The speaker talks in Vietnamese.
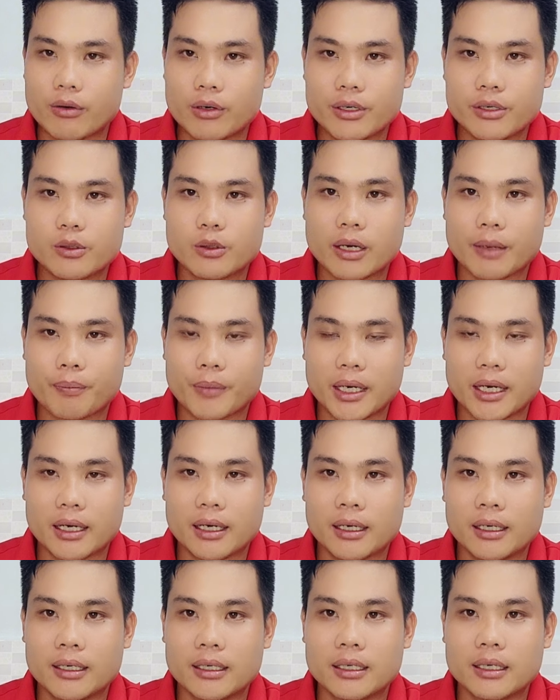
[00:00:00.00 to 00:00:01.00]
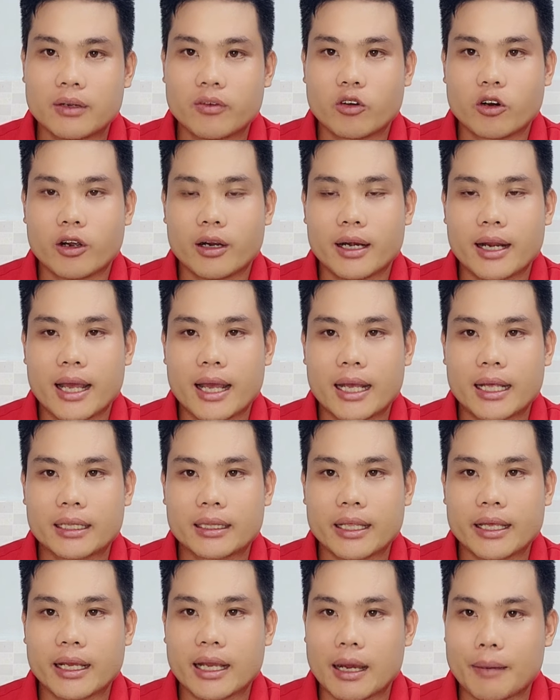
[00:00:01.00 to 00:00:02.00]
lưu gặp gỡ gọi là
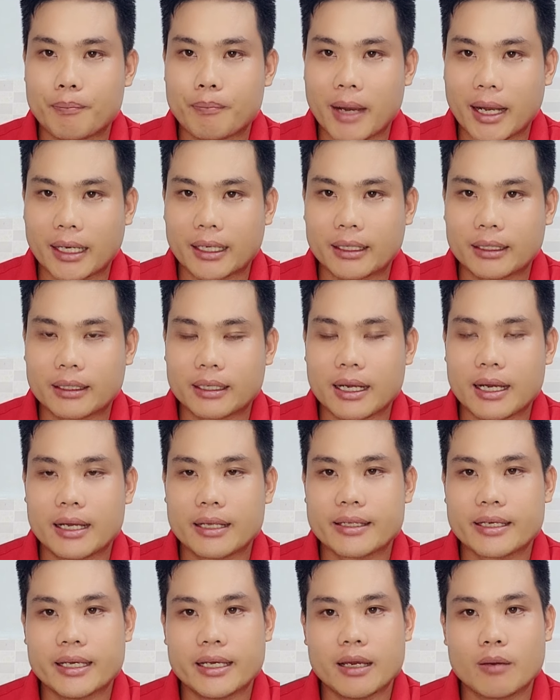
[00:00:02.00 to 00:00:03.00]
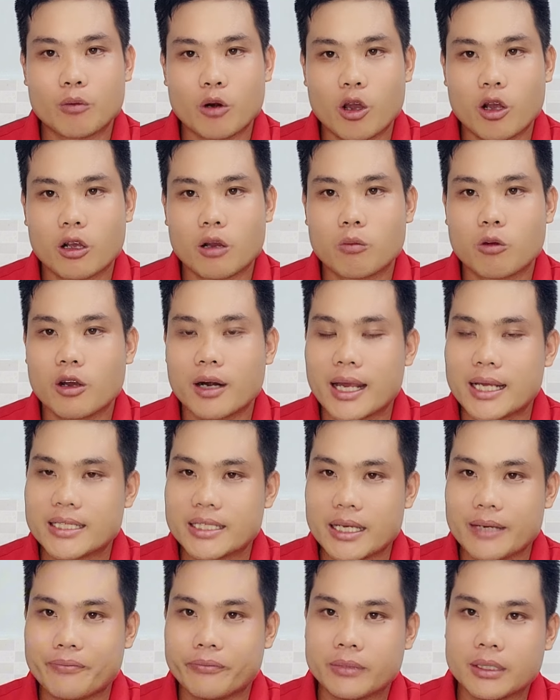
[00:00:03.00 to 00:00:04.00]
tiệc hợp mặt à, chị Hồng Loan cũng có
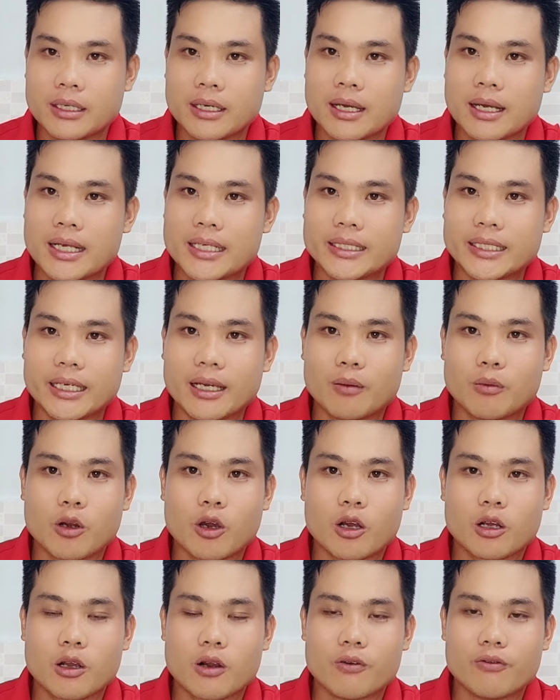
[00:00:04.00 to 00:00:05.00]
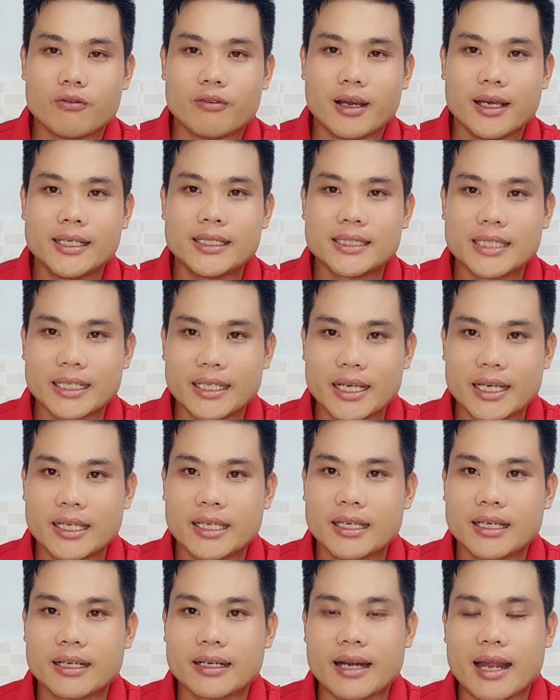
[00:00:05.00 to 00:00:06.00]
livestream chị Hồng Loan cùng với chị Ni
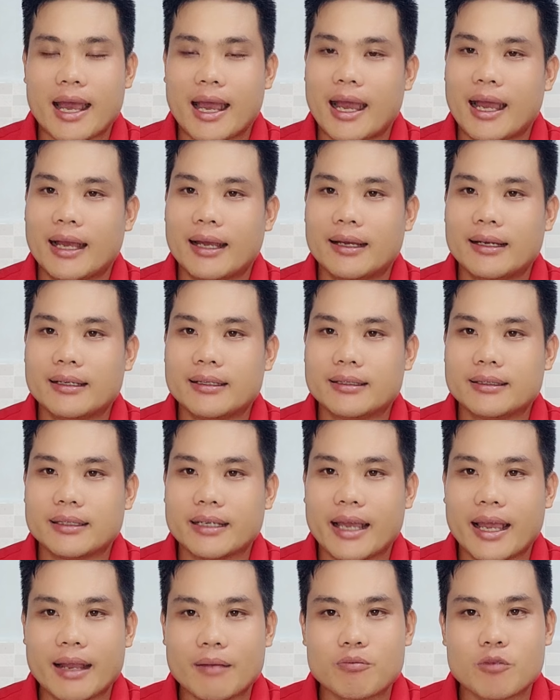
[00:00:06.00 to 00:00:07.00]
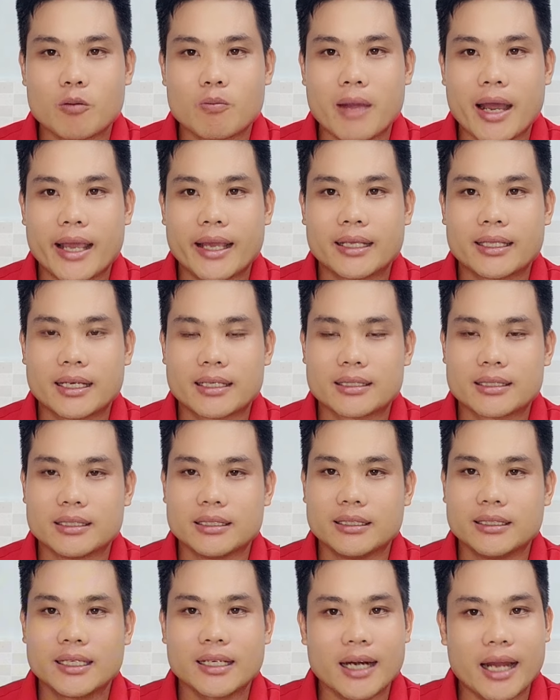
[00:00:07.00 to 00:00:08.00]
đã hát một bài thật
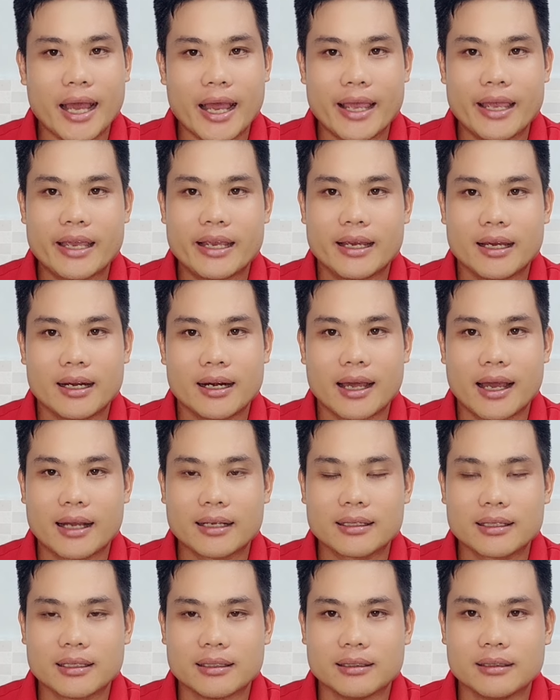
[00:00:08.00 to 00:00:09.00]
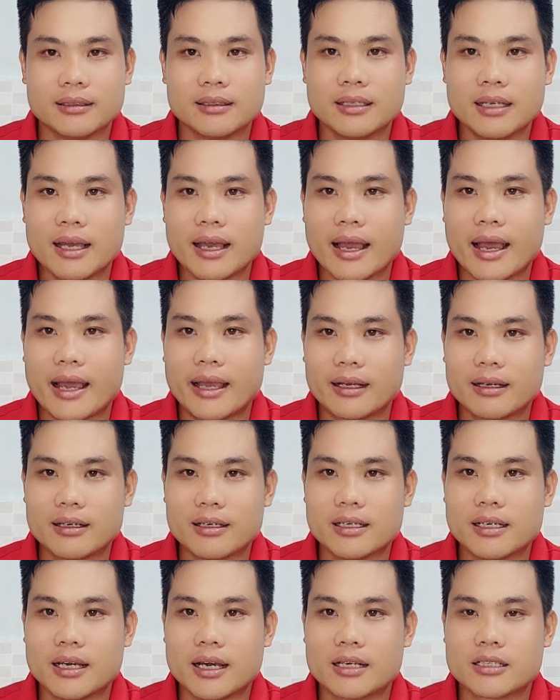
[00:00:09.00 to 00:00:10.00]
sự rất là hay rất là ấn tượng hai
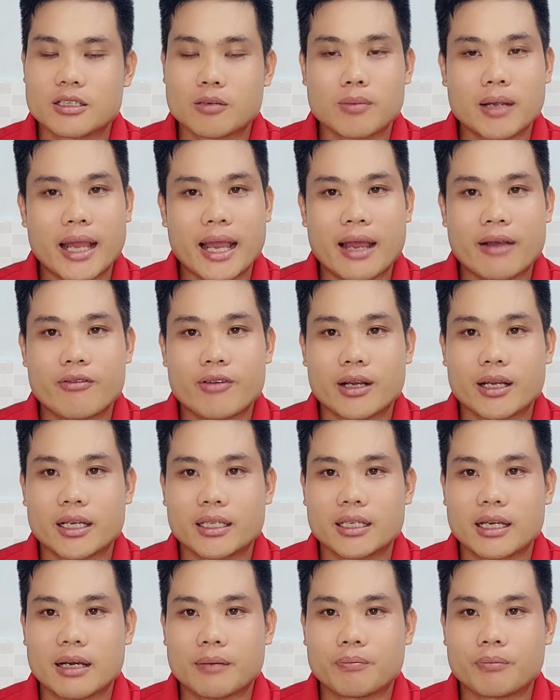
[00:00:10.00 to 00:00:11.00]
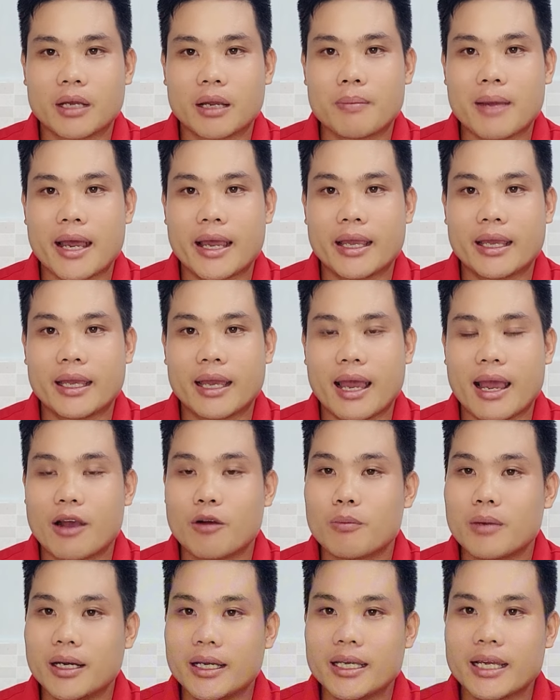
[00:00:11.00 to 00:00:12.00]
người à, song ca và kết hợp cái bài áo
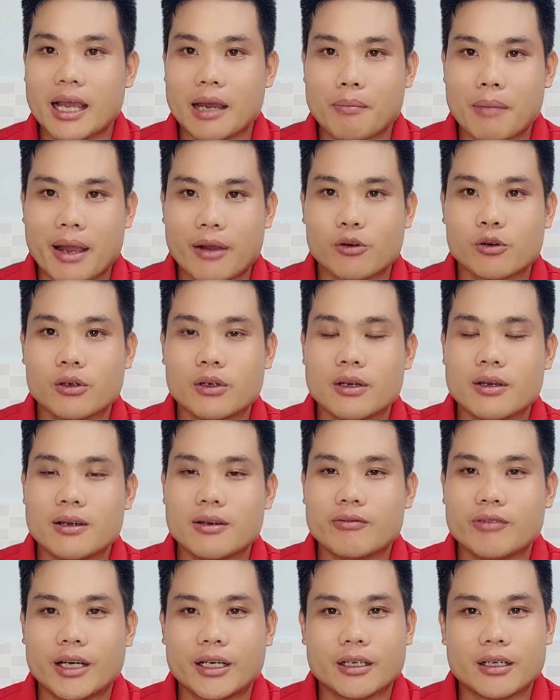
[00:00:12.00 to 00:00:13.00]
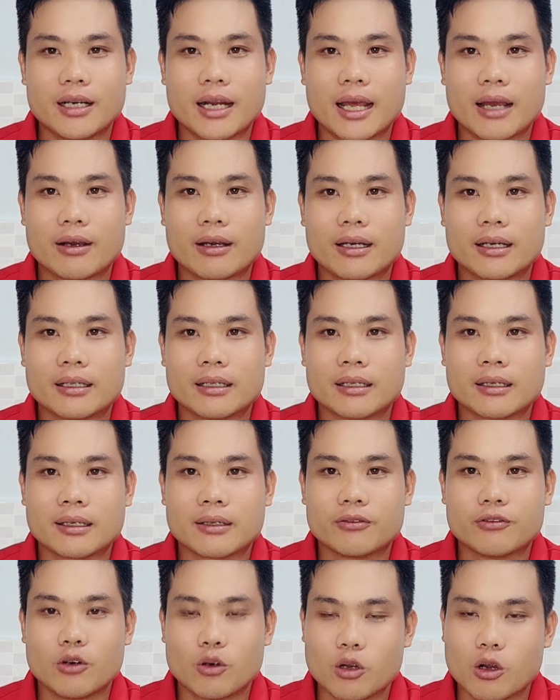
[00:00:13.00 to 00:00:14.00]
mới Cà Mau phải nói là
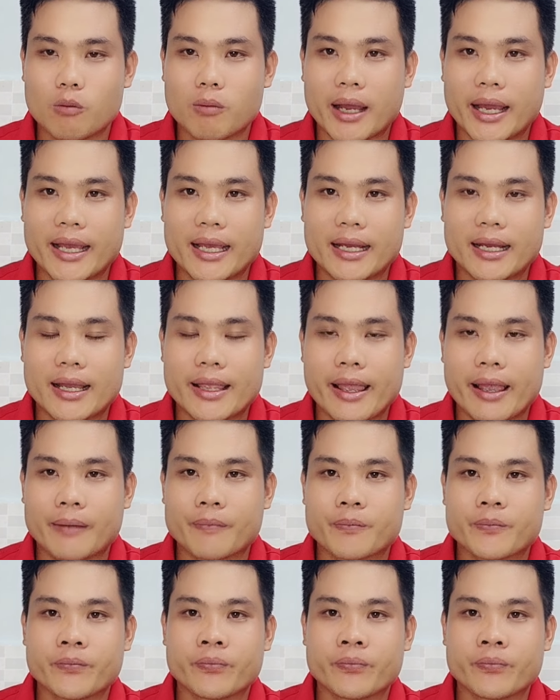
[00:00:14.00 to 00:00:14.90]
vô cùng hay cả nhà